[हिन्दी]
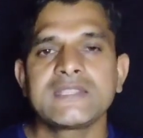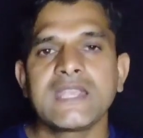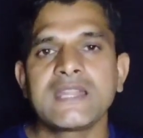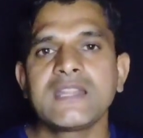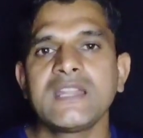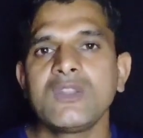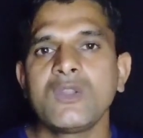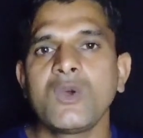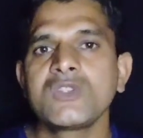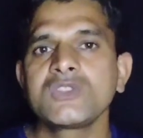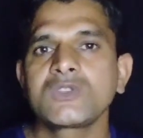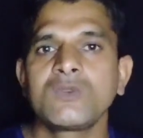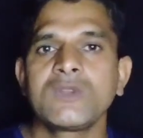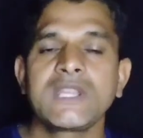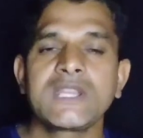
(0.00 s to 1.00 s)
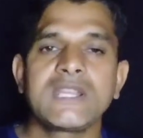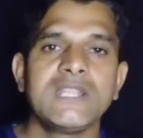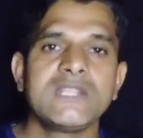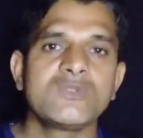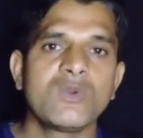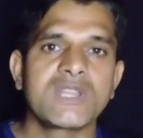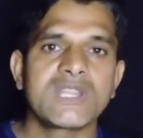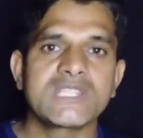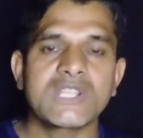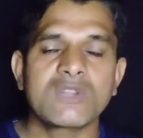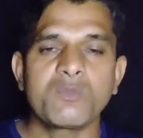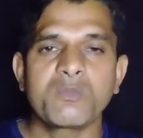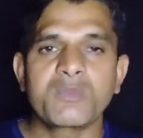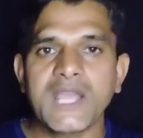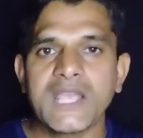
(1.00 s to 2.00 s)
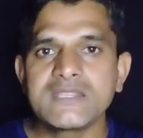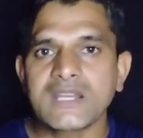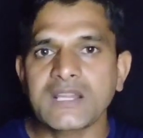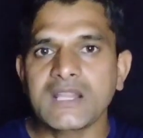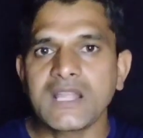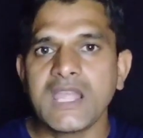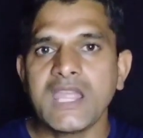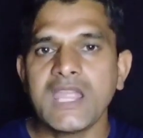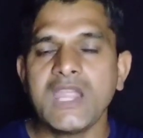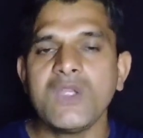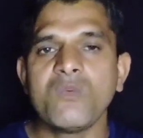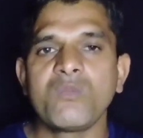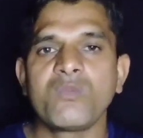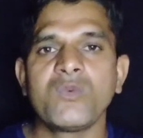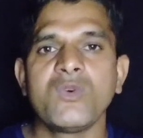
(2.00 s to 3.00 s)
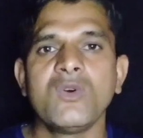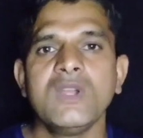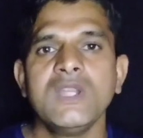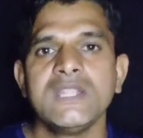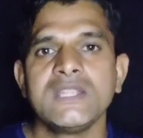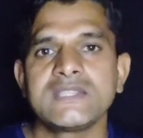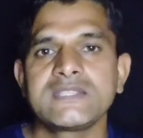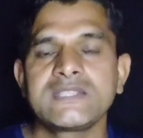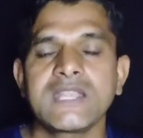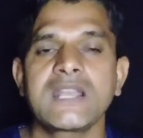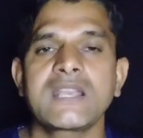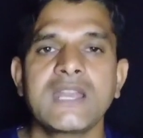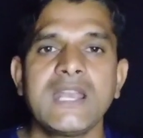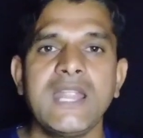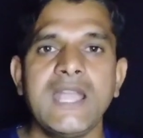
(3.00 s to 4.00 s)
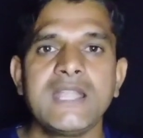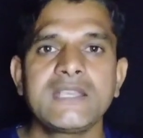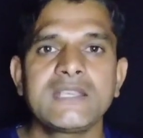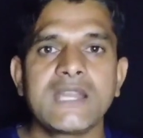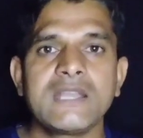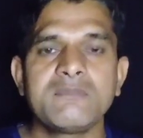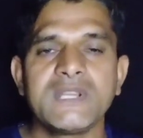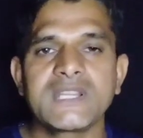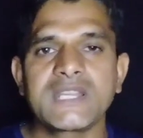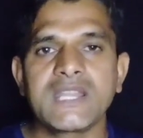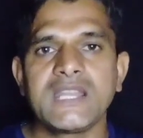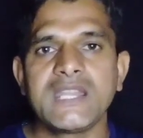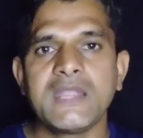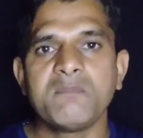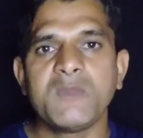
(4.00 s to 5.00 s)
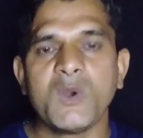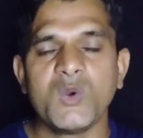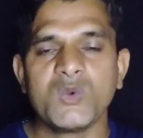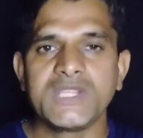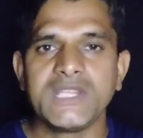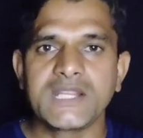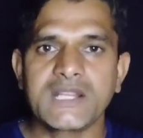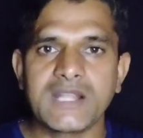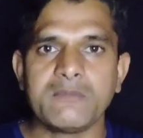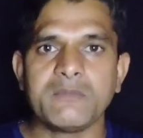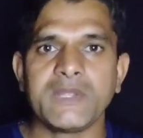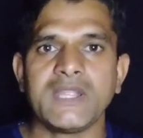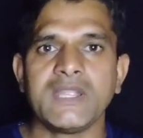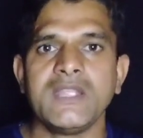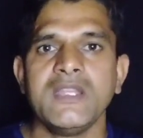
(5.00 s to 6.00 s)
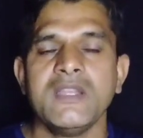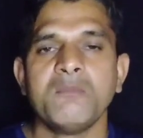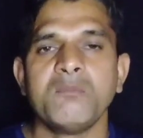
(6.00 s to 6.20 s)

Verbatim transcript: चैनल लॉन्च होने के लिए जो रिजर्व प्राइस रखा है वो जनरल एंटरटेनमेंट के लिए बहुत ही कम है